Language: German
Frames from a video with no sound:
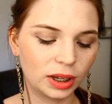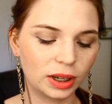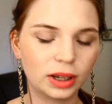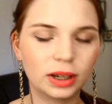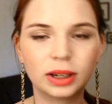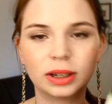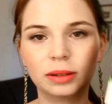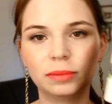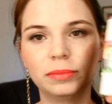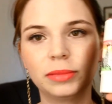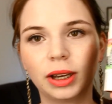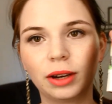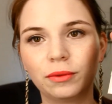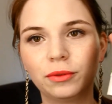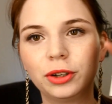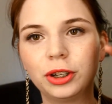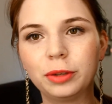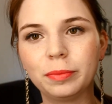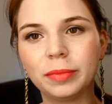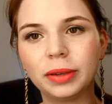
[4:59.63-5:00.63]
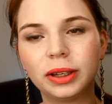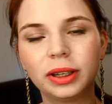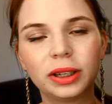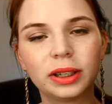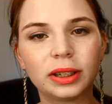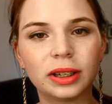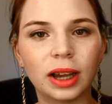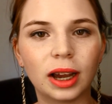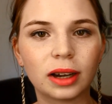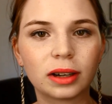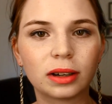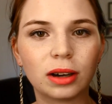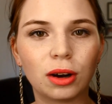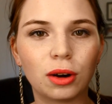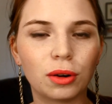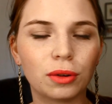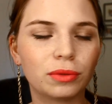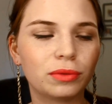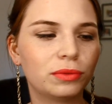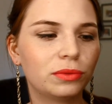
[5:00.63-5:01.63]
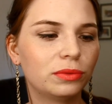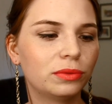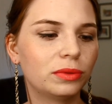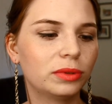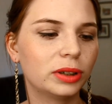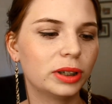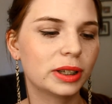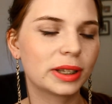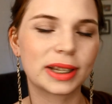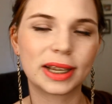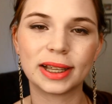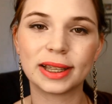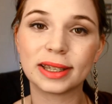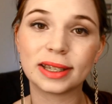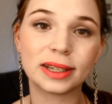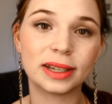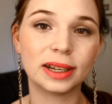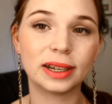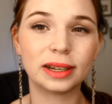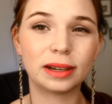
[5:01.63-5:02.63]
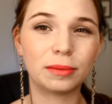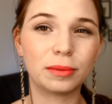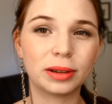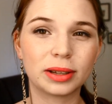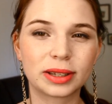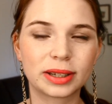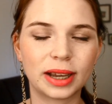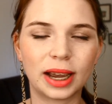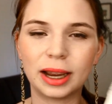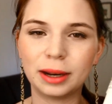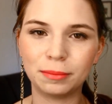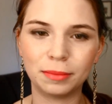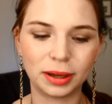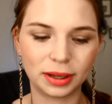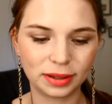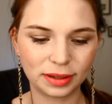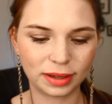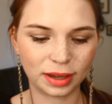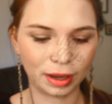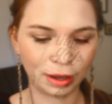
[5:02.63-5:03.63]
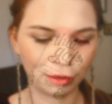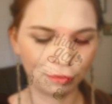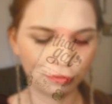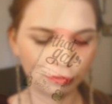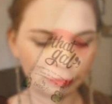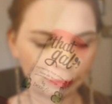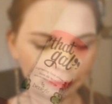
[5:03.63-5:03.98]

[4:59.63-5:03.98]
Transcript: Ähm, ja, würde ich mir nicht nachkaufen. Ist ganz nett, aber ist kein Must-Have.